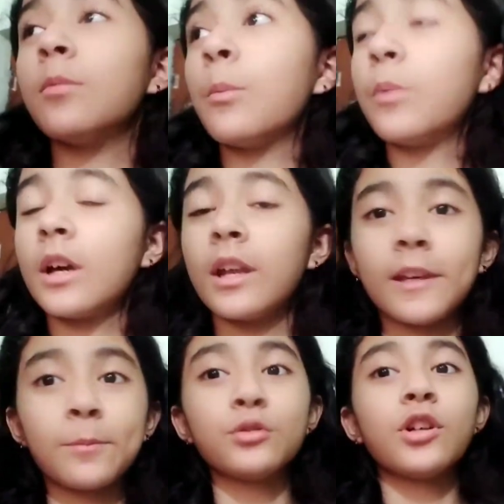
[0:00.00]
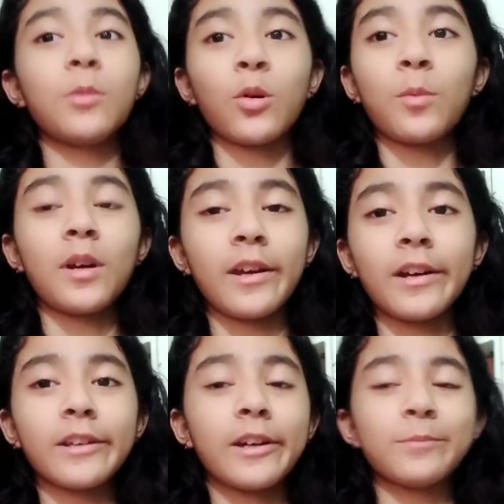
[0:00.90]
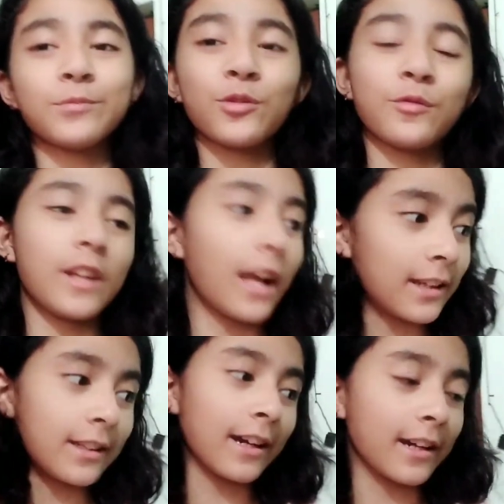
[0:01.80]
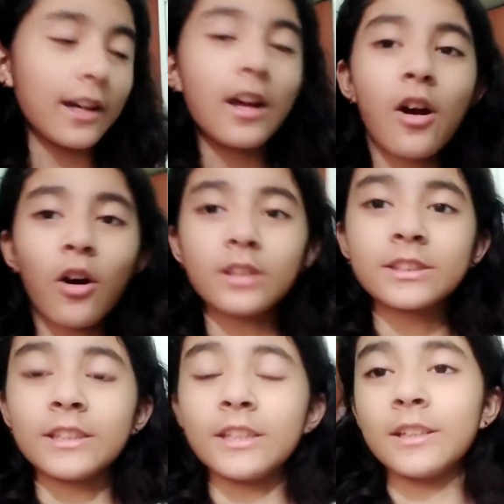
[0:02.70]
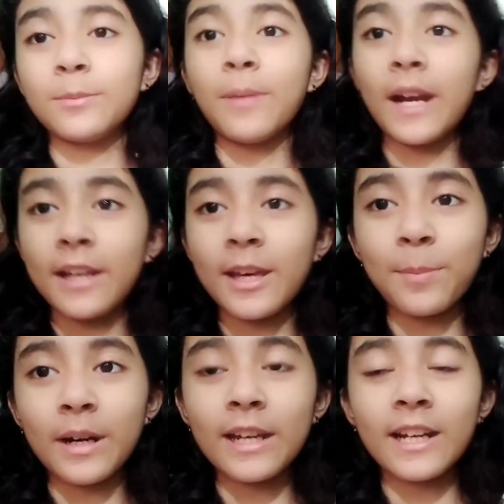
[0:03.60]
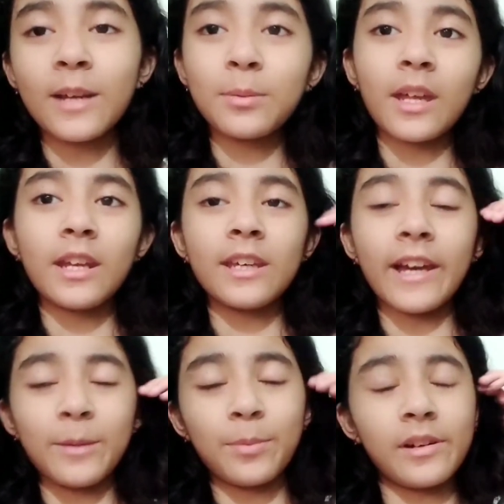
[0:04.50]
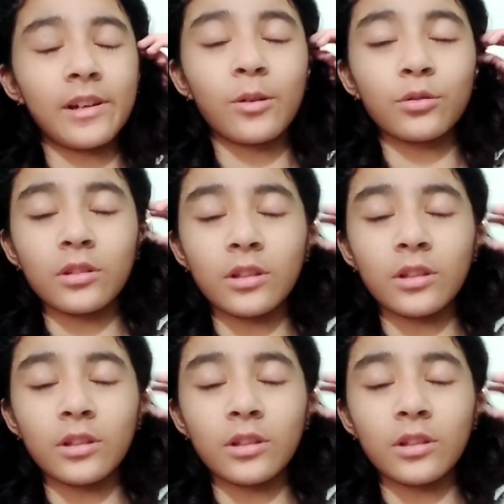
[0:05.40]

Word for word: मम्मी करेंगी पूजा मेरे को पढ़नी है कथा तो फिलहाल हाँ और सिद्धि बैठ गई है पढ़ने के लिए पता नहीं क्या ही पढ़ रही है वो तो